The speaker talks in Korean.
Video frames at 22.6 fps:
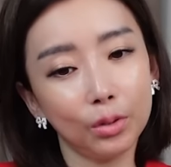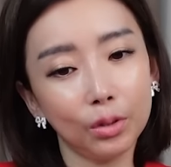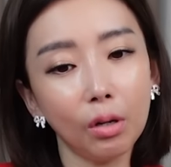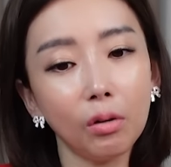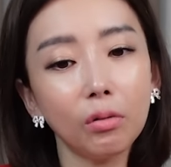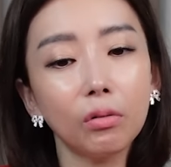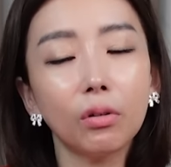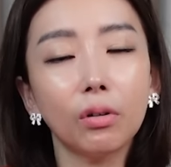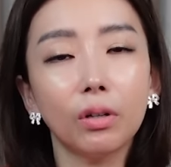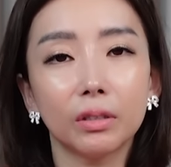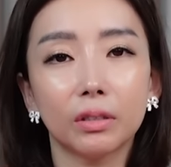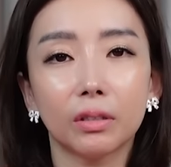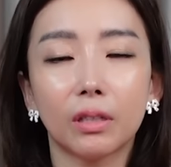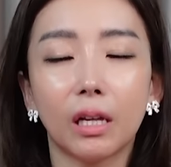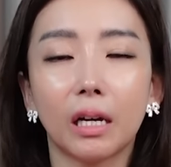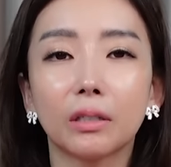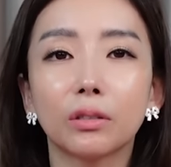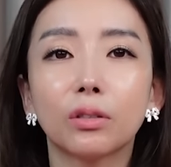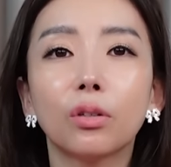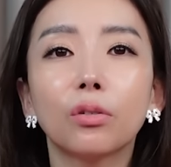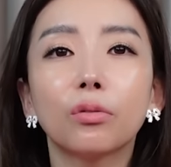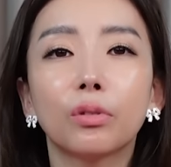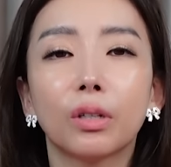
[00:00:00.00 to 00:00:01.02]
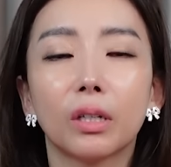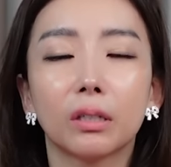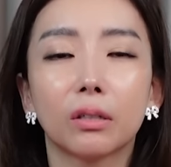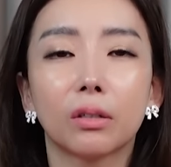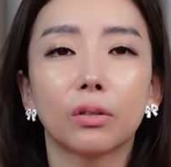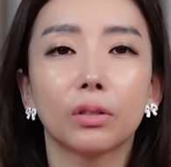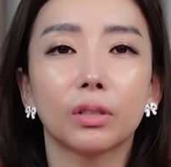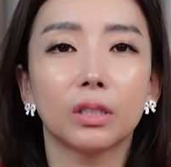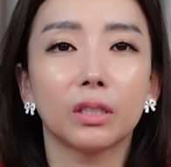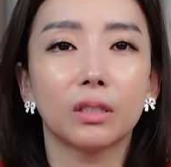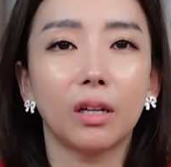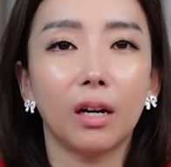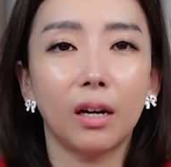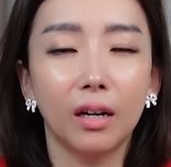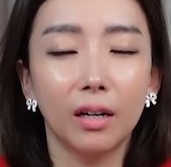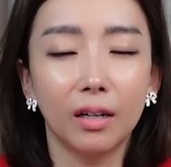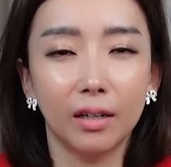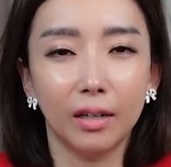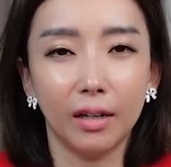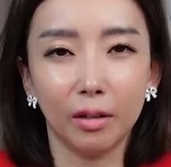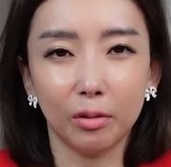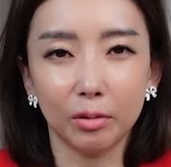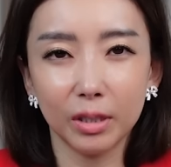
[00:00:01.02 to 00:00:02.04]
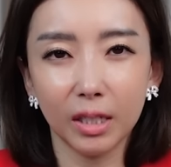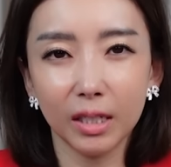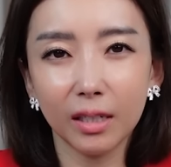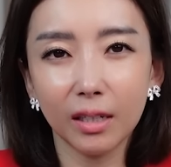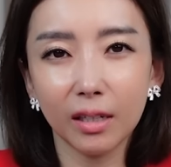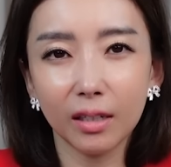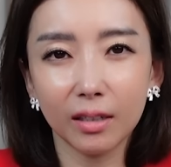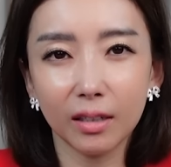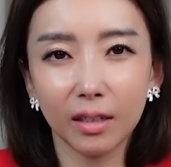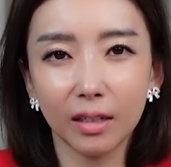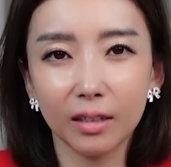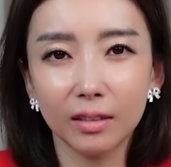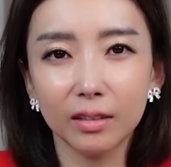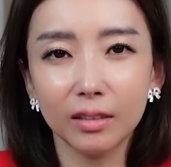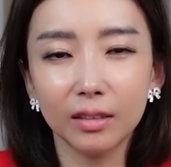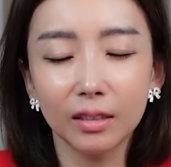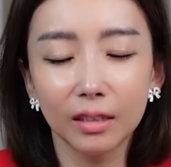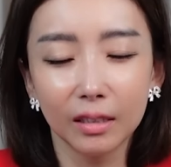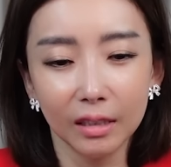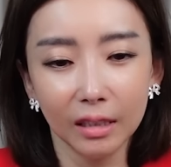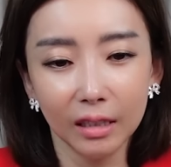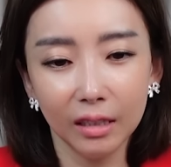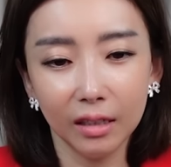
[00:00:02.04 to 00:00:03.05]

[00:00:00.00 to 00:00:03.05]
선거에서 당선될 것이다 라고 생각하는